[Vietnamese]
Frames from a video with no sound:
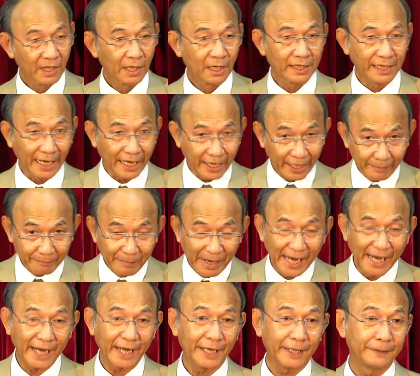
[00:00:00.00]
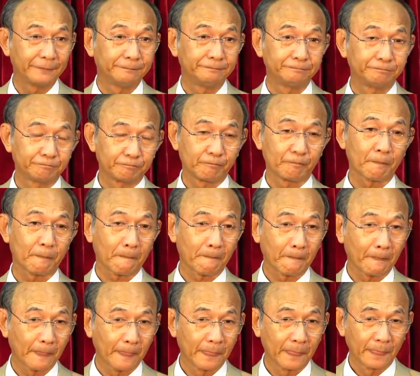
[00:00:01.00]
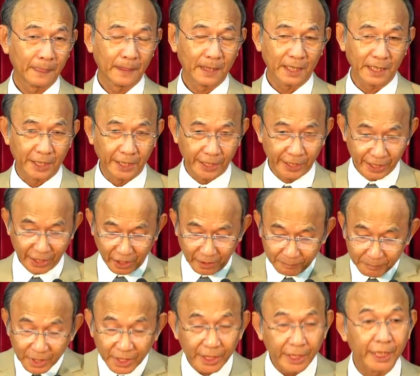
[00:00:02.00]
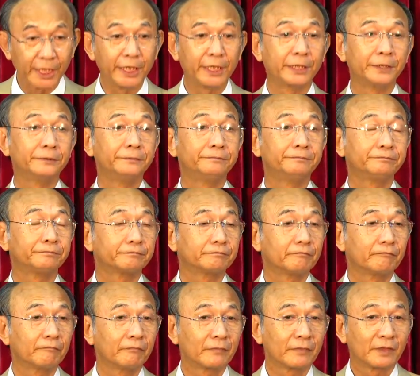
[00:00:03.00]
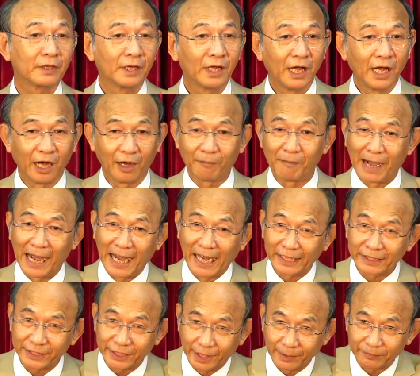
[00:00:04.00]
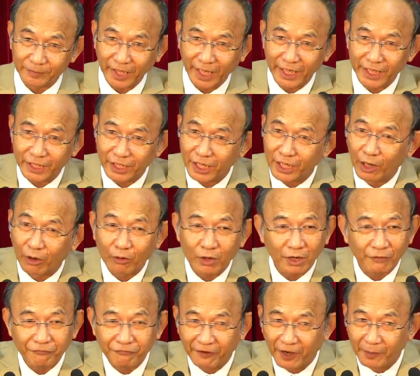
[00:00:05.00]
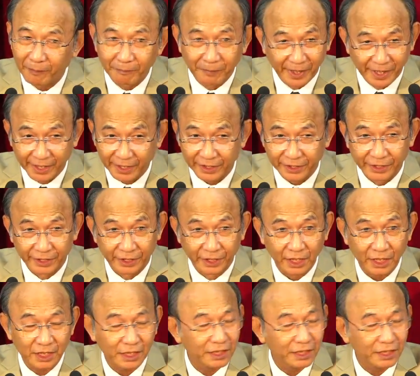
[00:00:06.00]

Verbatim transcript: Các em bé, khi nó bước đi, ông bà, anh chị em thấy nó đâu có phân biệt được